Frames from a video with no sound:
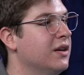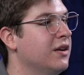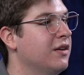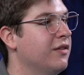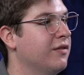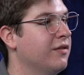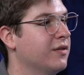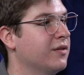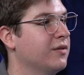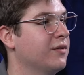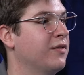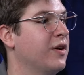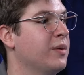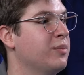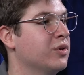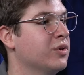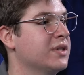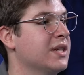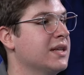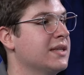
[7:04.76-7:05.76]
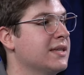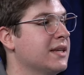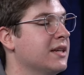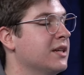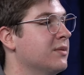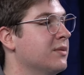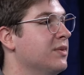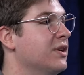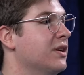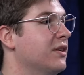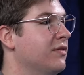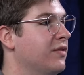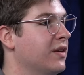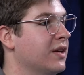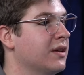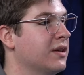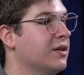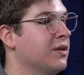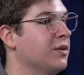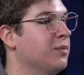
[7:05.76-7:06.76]
20 de 5 000, fait
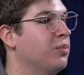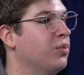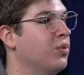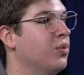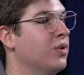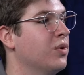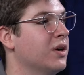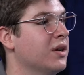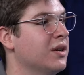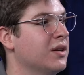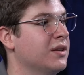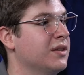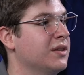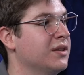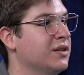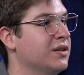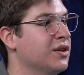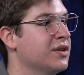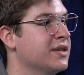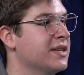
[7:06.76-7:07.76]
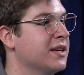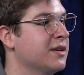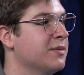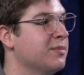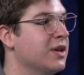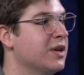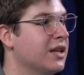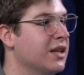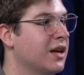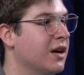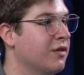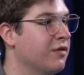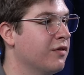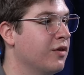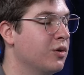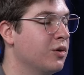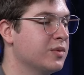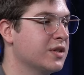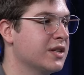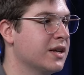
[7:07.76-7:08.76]
que pour, il y a 5 000 dans le
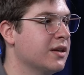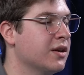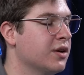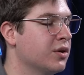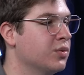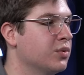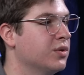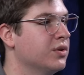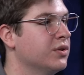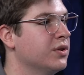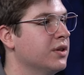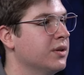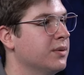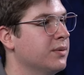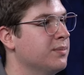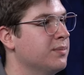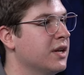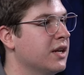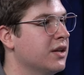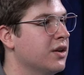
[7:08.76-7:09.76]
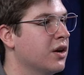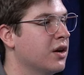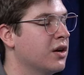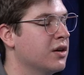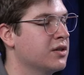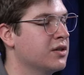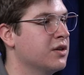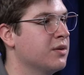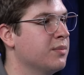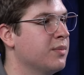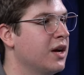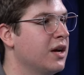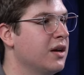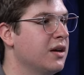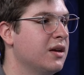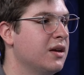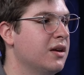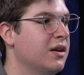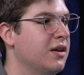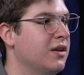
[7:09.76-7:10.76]
fond, puis ça, il a coûté 1 000 seulement.
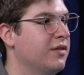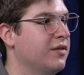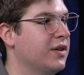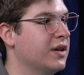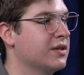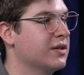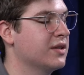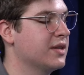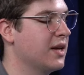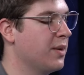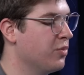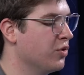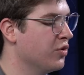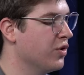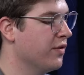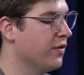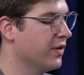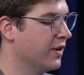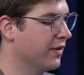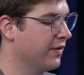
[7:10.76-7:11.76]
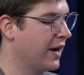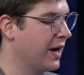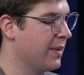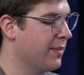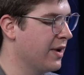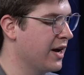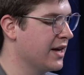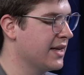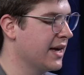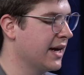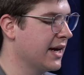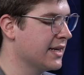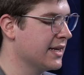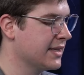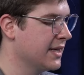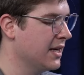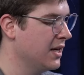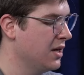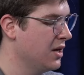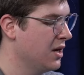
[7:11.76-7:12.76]
Mm-hmm. Fait que ça, ça peut devenir vraiment
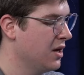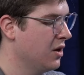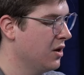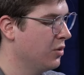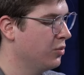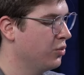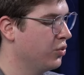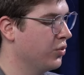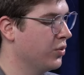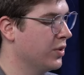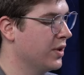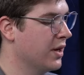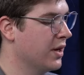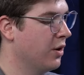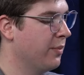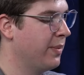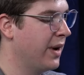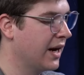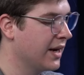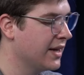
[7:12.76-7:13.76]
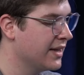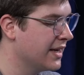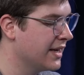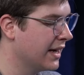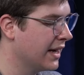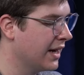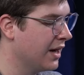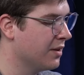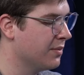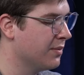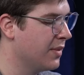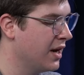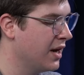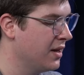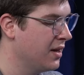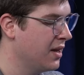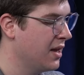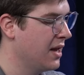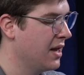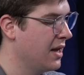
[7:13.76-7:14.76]
intéressant. Puis on parlait des rendements.
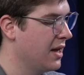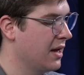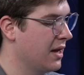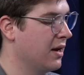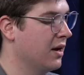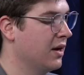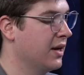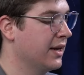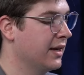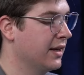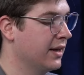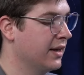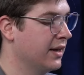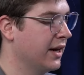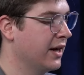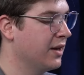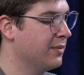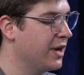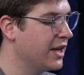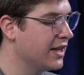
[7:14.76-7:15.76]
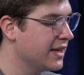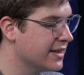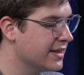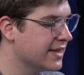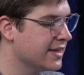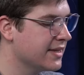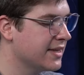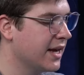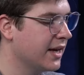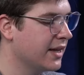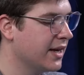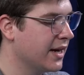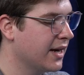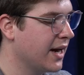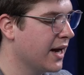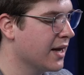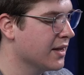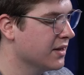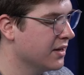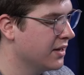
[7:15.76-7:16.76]
Euh, les, rendements des dix dernières
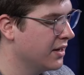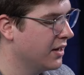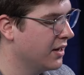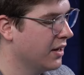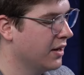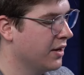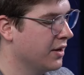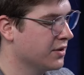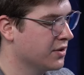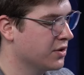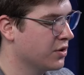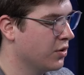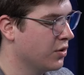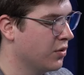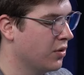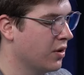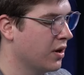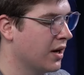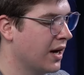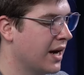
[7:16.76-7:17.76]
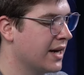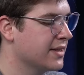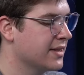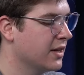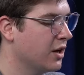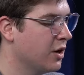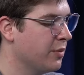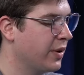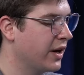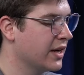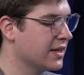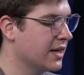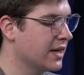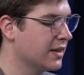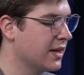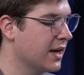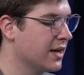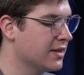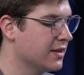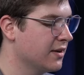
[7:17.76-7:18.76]
années euh, sont euh, assez
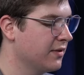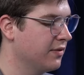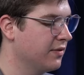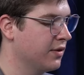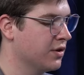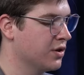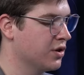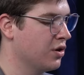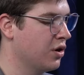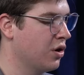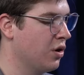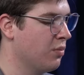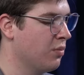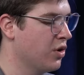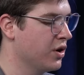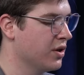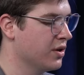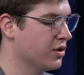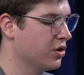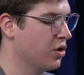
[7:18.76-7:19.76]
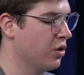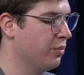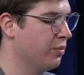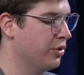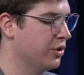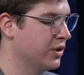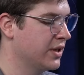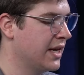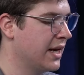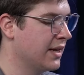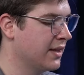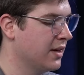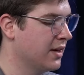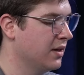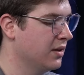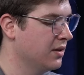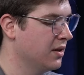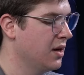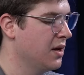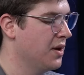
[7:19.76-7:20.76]
représentatifs, selon moi, de ce qu'on peut
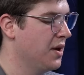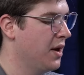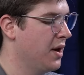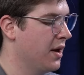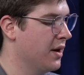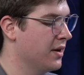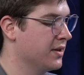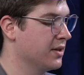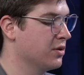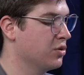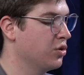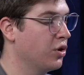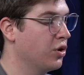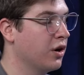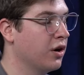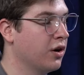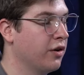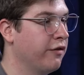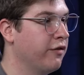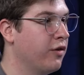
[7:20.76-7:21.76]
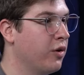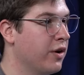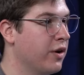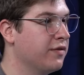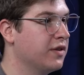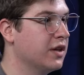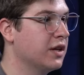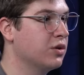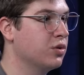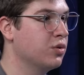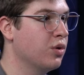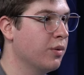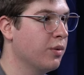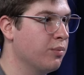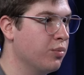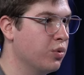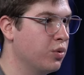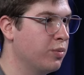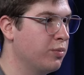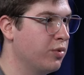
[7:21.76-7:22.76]
s'attendre. c'est sûr que le fonds FTQ a
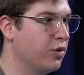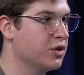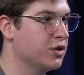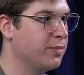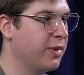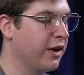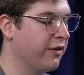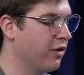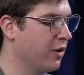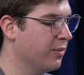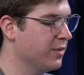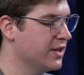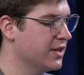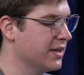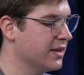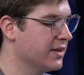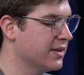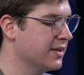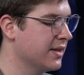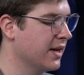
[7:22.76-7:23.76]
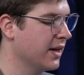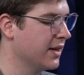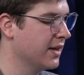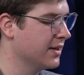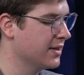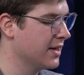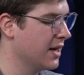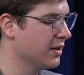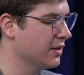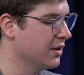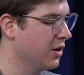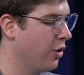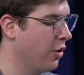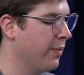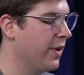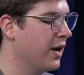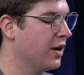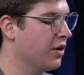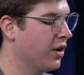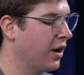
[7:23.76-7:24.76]
beaucoup plus performé ces dix dernières années. On
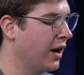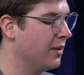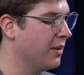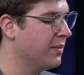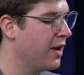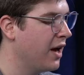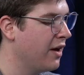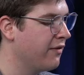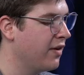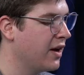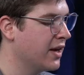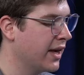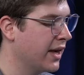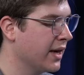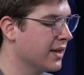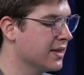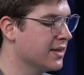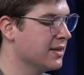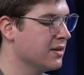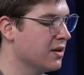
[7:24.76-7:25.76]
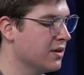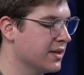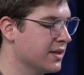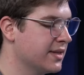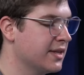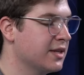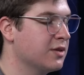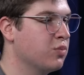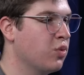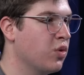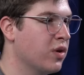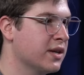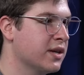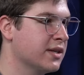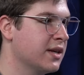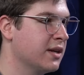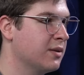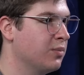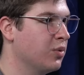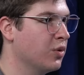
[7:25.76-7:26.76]
parle d'un rendement avant crédit de
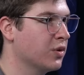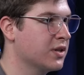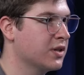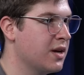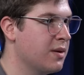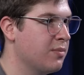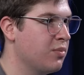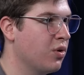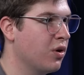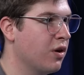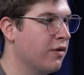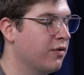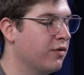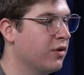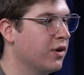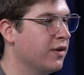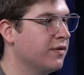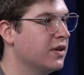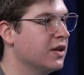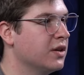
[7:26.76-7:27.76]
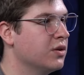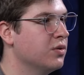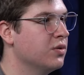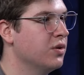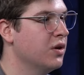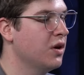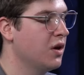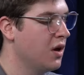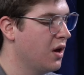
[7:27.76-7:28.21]
6,7 pour le fonds FTQ.